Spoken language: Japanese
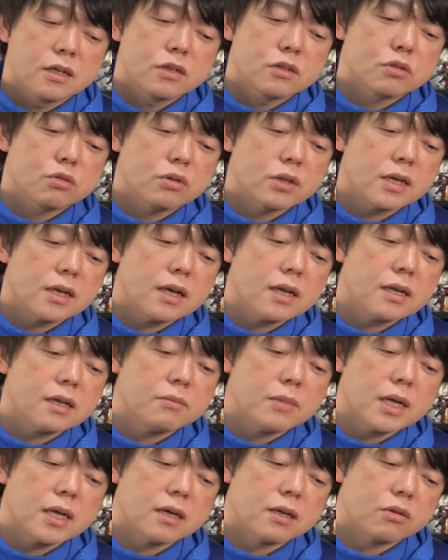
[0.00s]
それが、
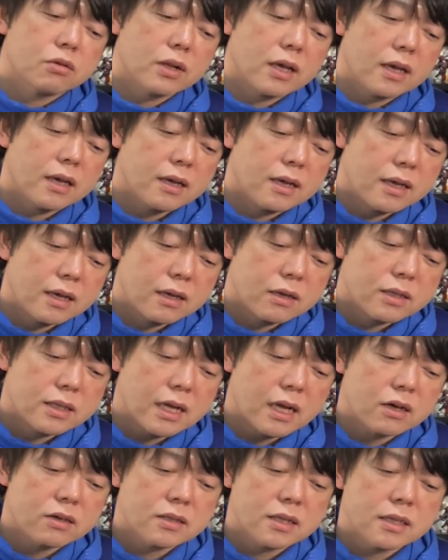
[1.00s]
まあ、あのね、えー、
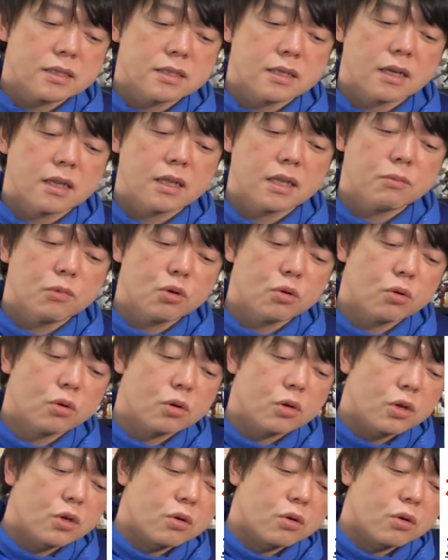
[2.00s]
剥奪されても、